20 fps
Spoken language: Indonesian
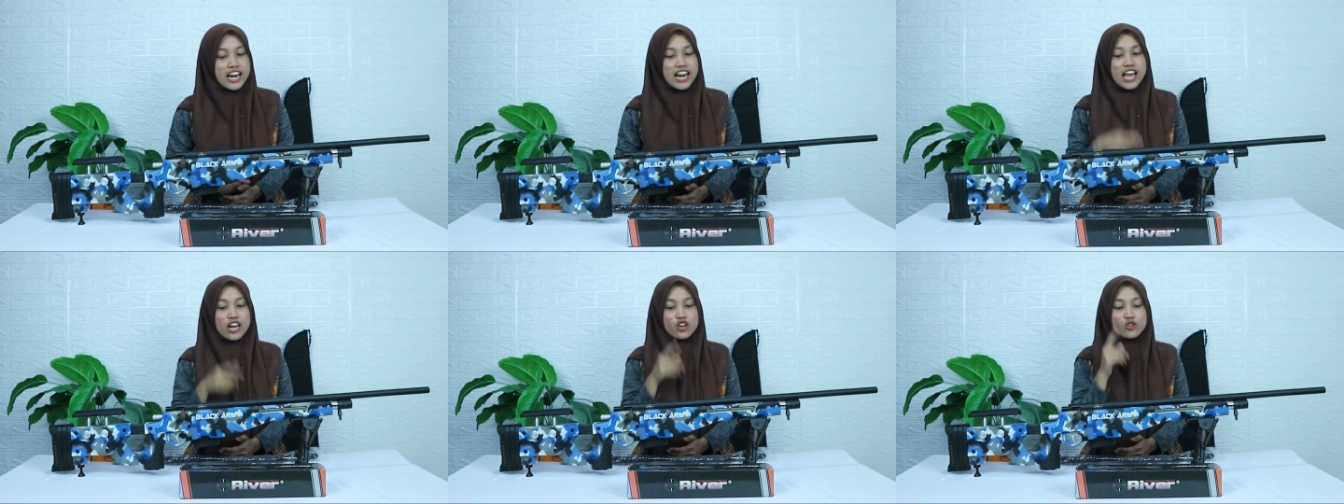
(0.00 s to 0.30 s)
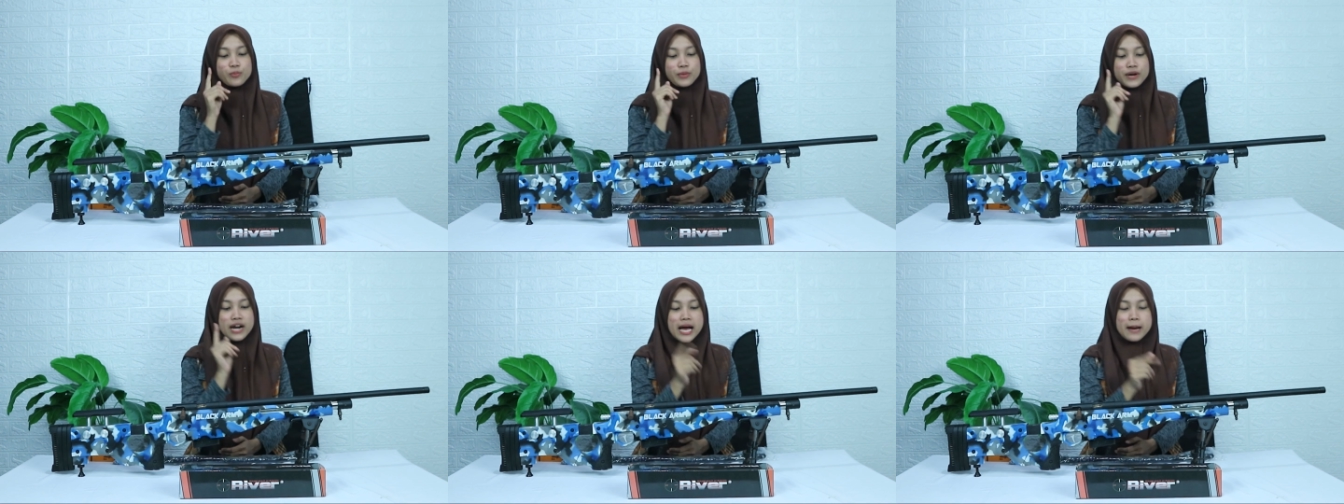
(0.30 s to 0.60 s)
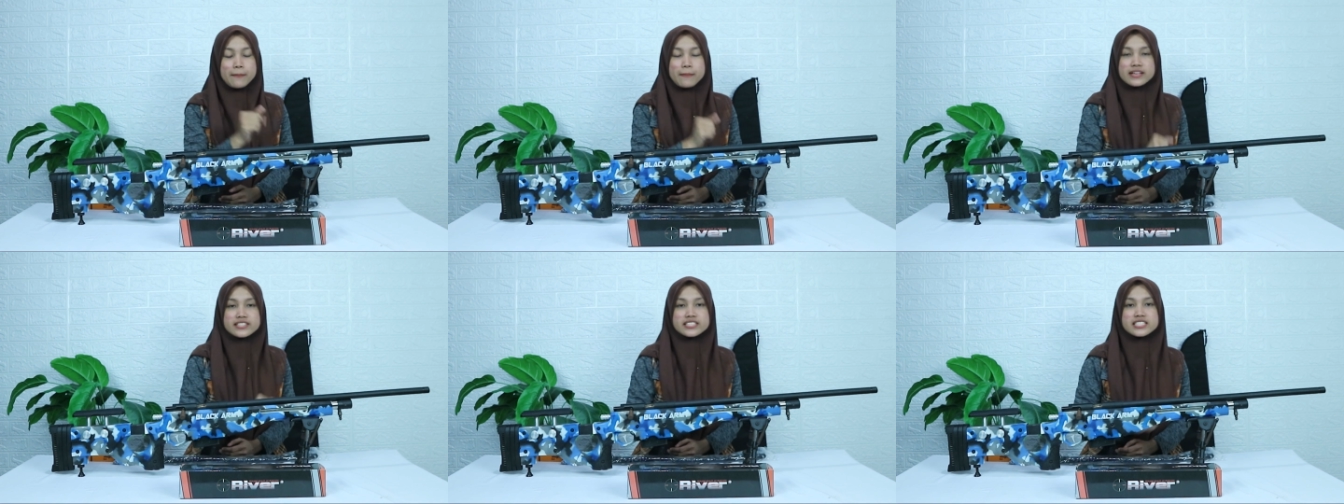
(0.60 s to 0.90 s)
Lalu
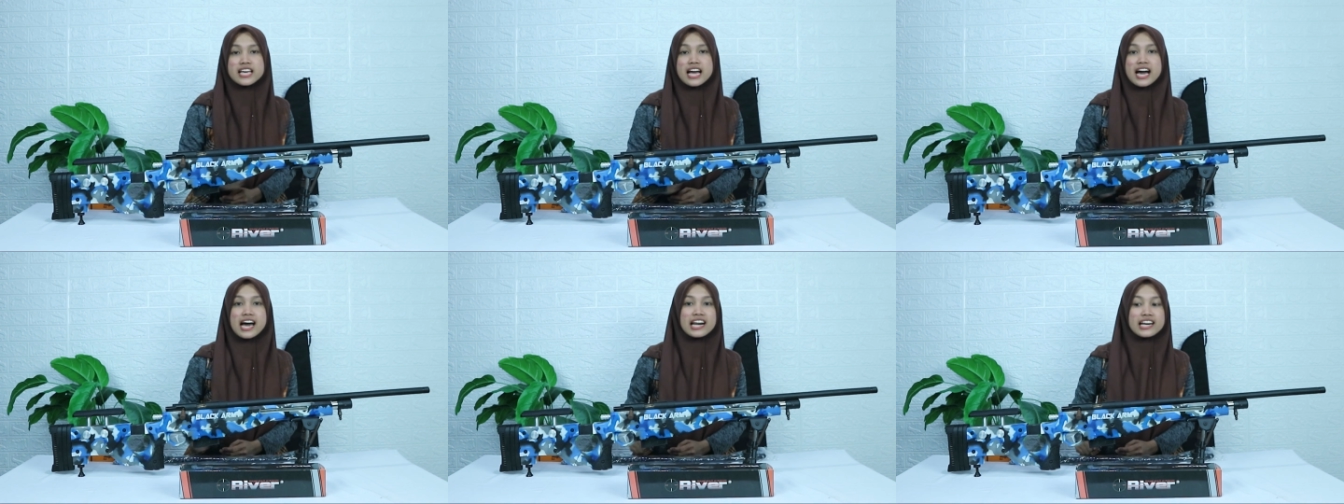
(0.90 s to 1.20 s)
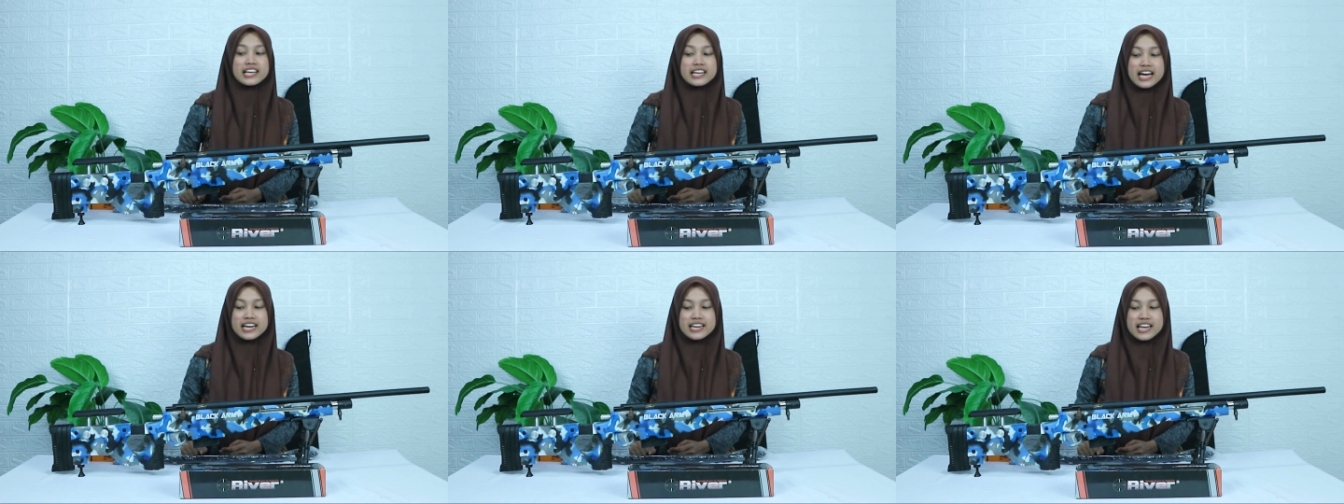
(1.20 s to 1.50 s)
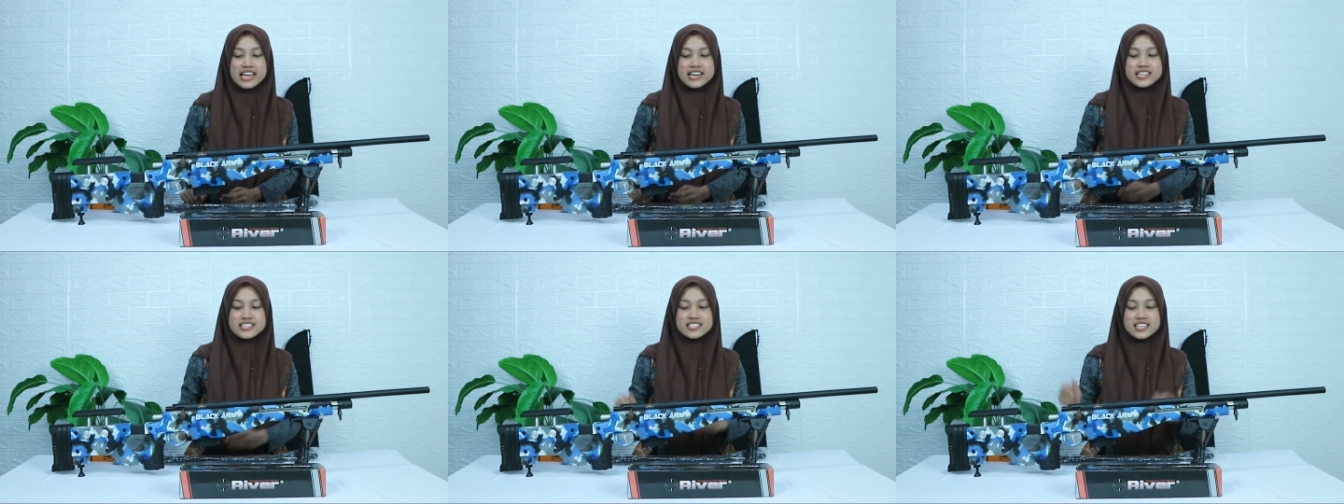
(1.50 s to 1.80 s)
berapa sih harga
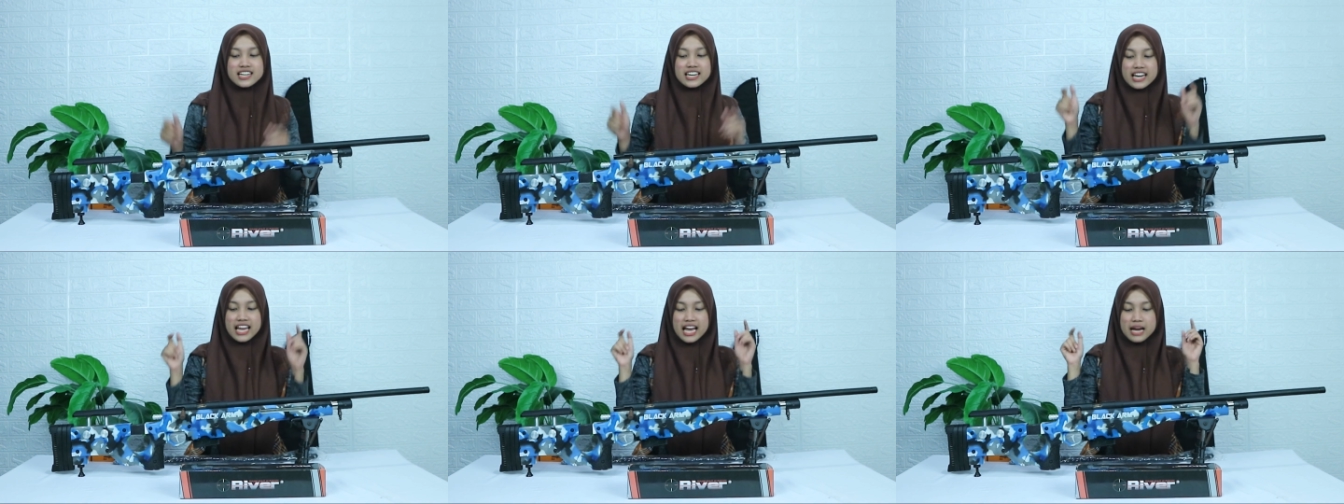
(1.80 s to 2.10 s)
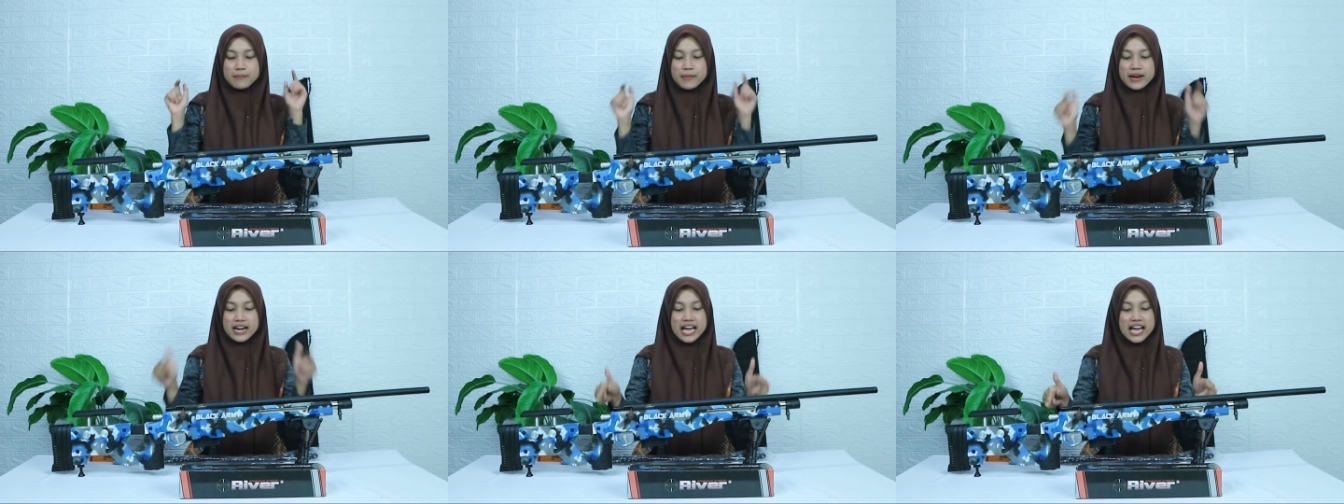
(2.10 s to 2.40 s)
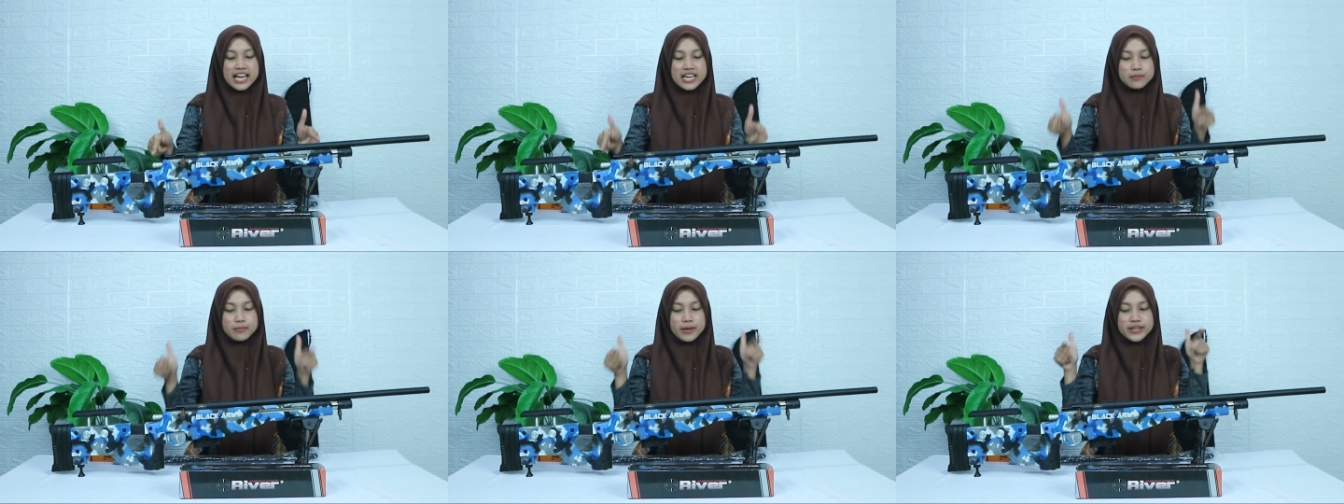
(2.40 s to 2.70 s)
dari senapan
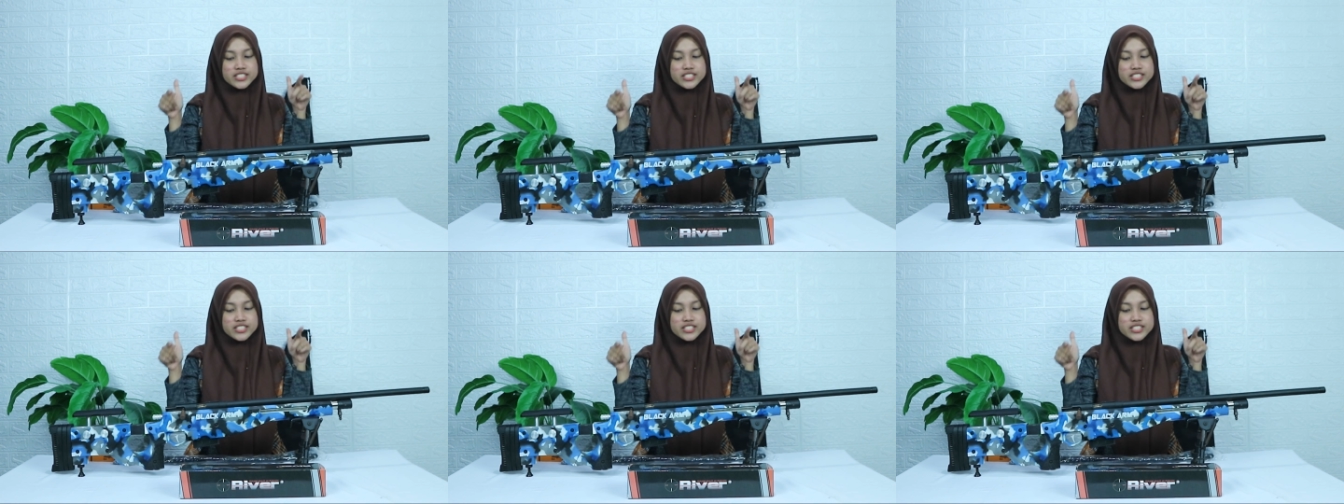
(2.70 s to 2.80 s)
angin